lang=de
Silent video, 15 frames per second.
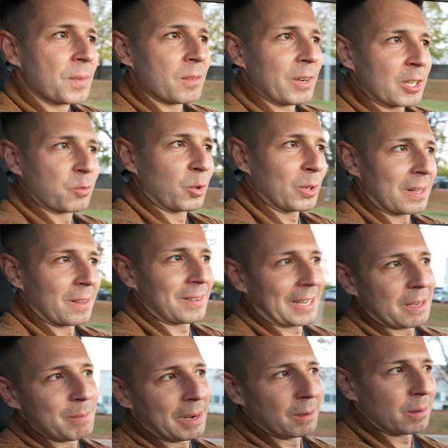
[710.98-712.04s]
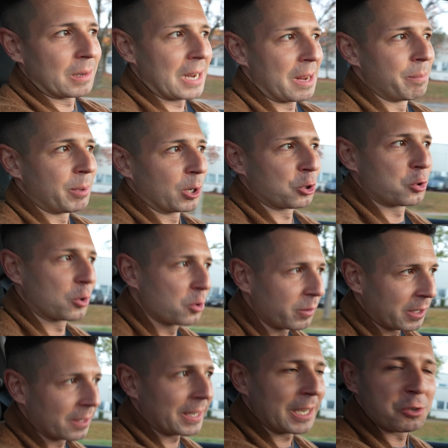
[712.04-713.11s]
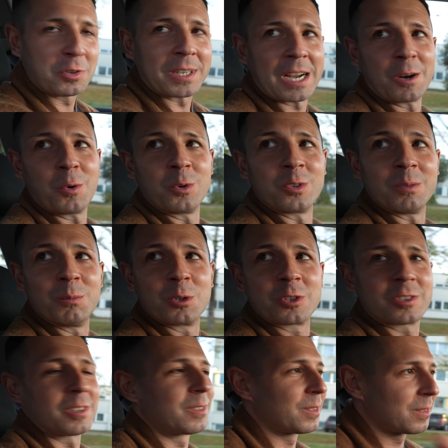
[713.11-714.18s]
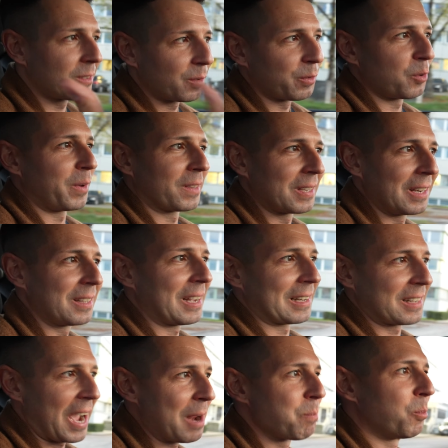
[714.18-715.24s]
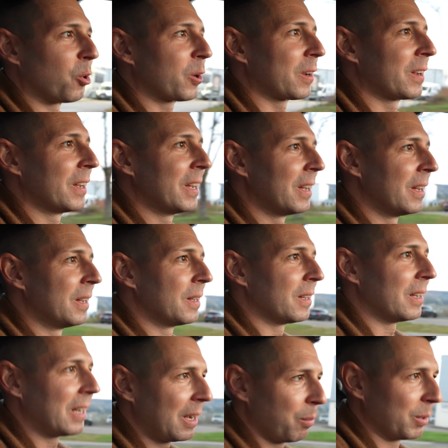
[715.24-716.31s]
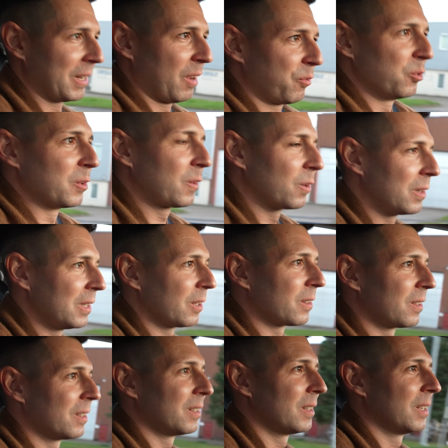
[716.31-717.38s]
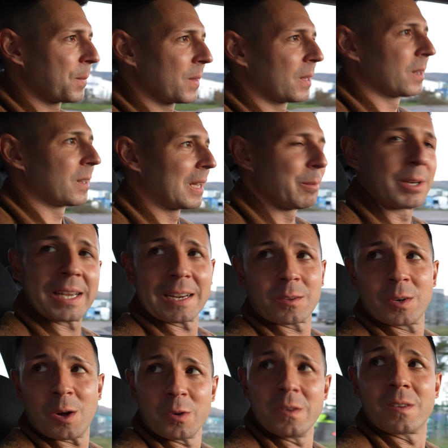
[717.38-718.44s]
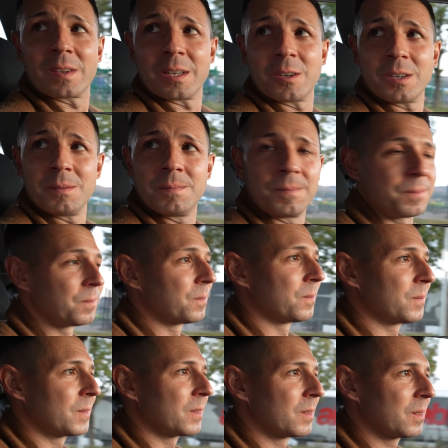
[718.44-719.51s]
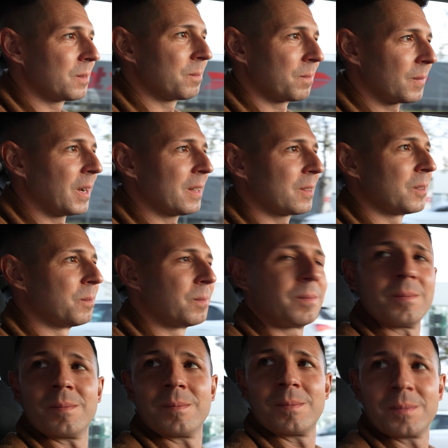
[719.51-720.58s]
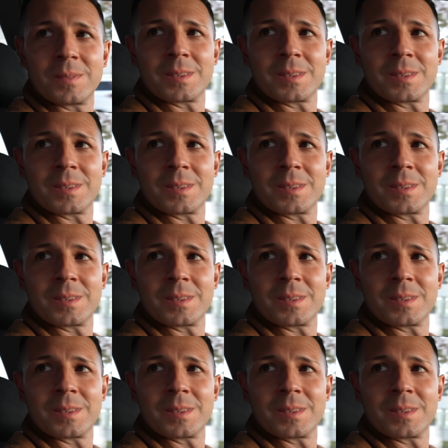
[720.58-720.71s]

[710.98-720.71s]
Weißt du, wo du dann, sag ich mal, einen kleinen Bergstück schon wieder in der ersten Gang runter musst. Ja. Auf sowas hätte ich halt keinen Bock. Ja, aber der funktioniert. Gehen wir direkt zu den Außenszenen, oder? Ja. Also. Let's go.